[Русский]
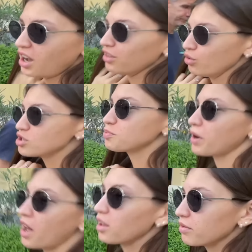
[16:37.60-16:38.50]
одно из
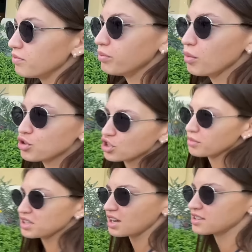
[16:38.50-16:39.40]
правил. Помнишь, нам
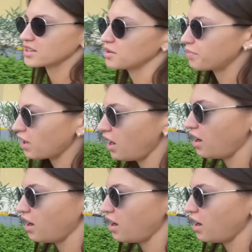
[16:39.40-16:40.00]
рассказывали про...